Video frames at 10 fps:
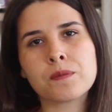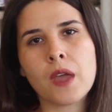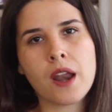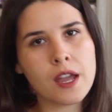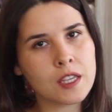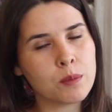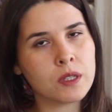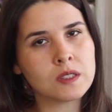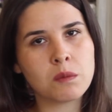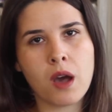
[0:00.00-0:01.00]
herhangi
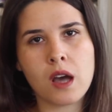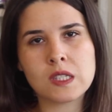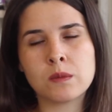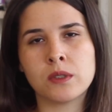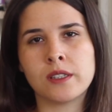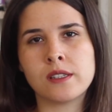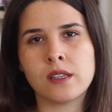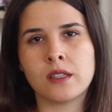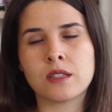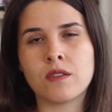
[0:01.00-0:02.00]
bir adım
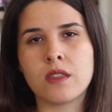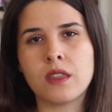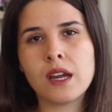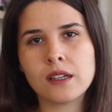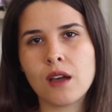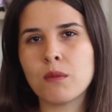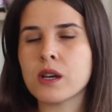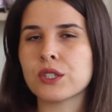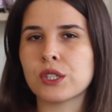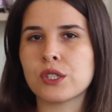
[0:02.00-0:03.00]
atmadıysanız ve nereden
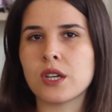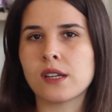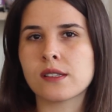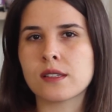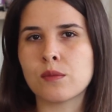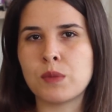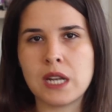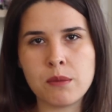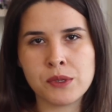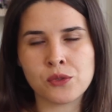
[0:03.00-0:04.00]
başlayacağınızı
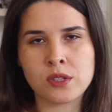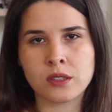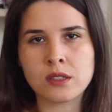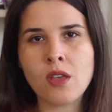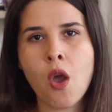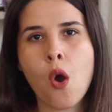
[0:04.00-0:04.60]
bilemiyorsanız